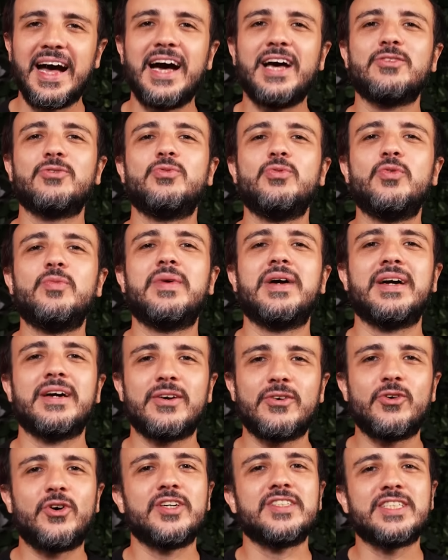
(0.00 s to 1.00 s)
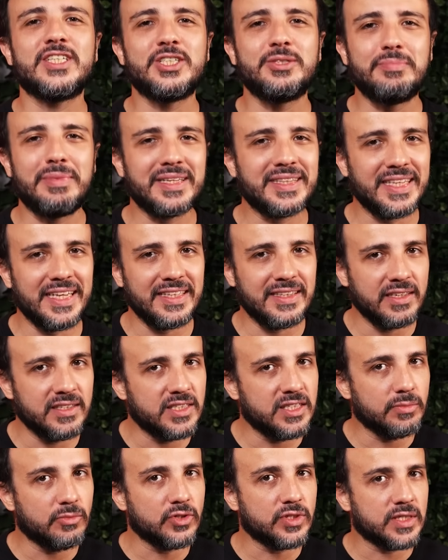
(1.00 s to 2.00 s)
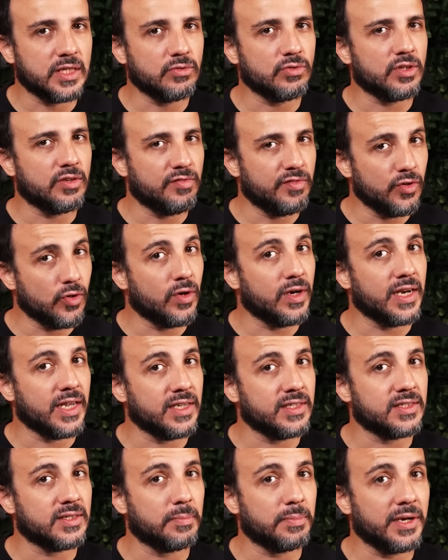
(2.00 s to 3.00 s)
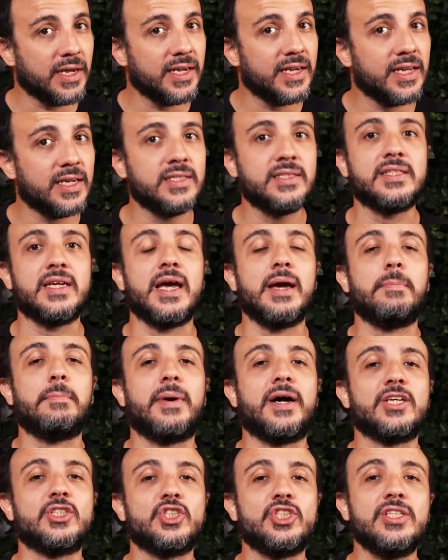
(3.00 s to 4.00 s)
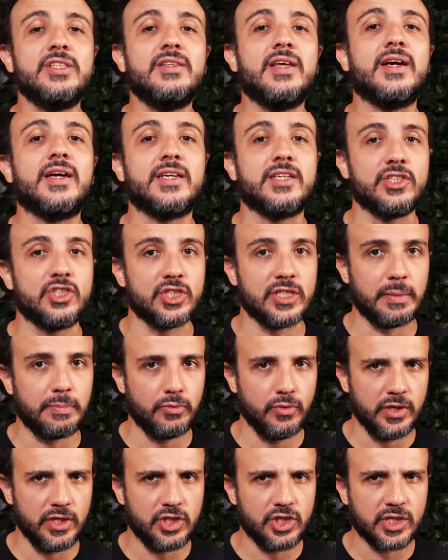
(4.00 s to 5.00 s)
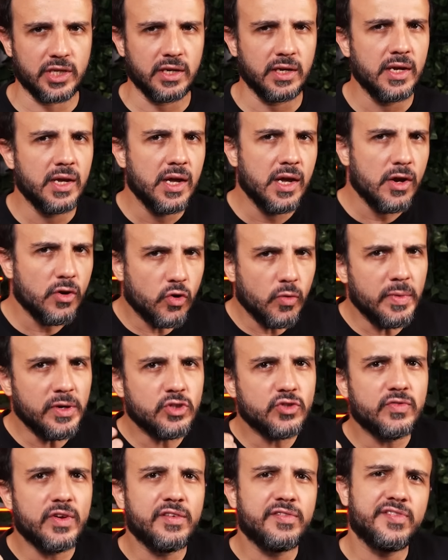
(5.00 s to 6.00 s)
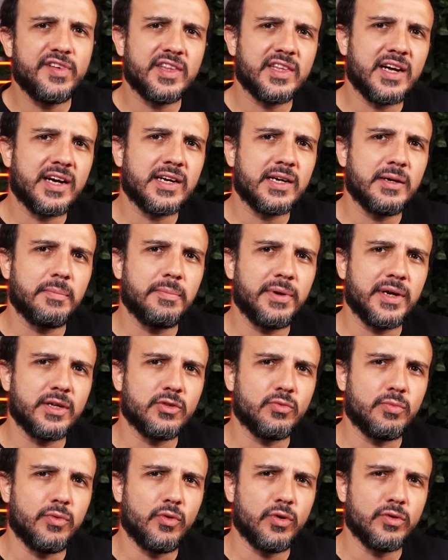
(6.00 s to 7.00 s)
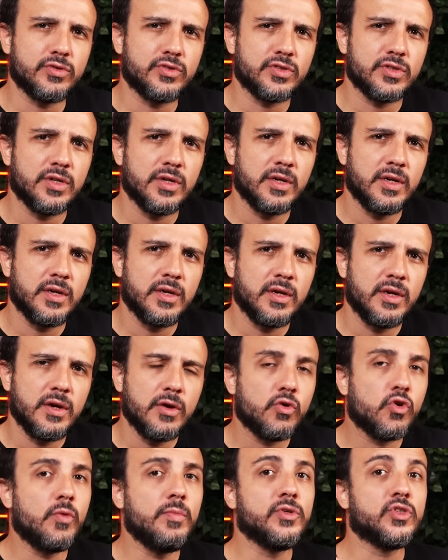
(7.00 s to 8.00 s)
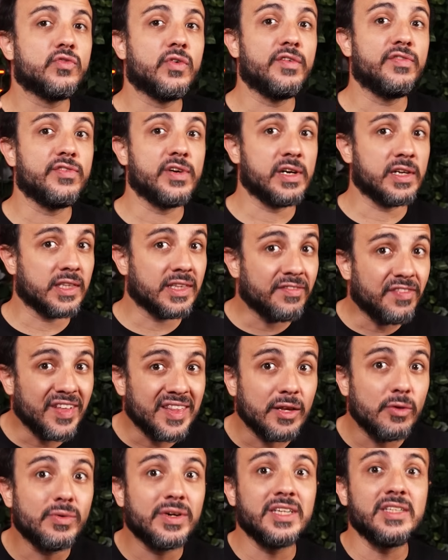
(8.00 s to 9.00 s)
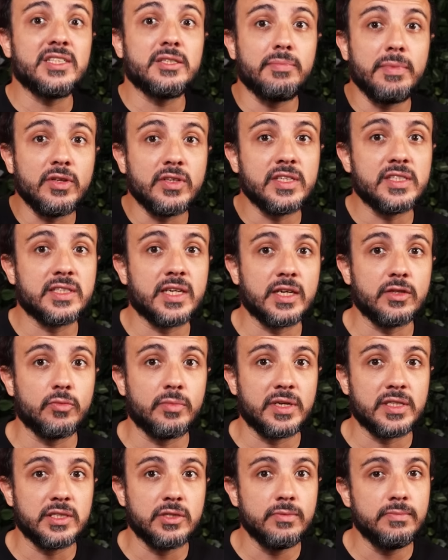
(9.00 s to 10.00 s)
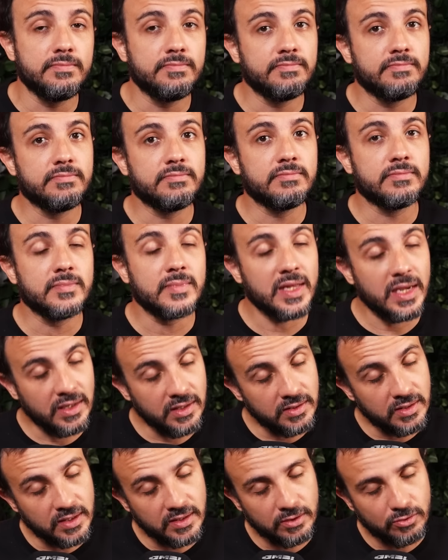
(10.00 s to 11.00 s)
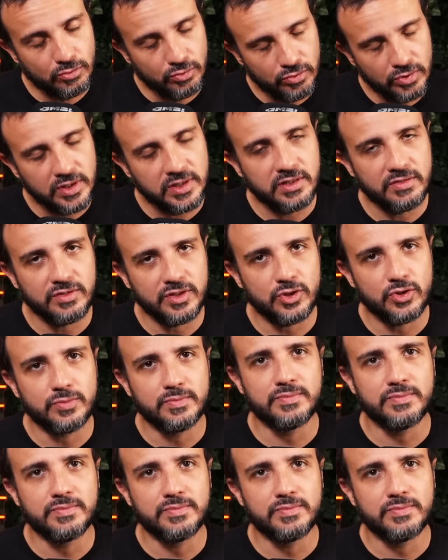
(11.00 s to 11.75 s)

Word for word: A turma gosta de bater entre si, mostrando que violência para eles é parte integrante da política. Como isso vai afetar a campanha do Boulos? Como isso vai afetar o crescimento da esquerda no Brasil? Entenda tudo nesse vídeo.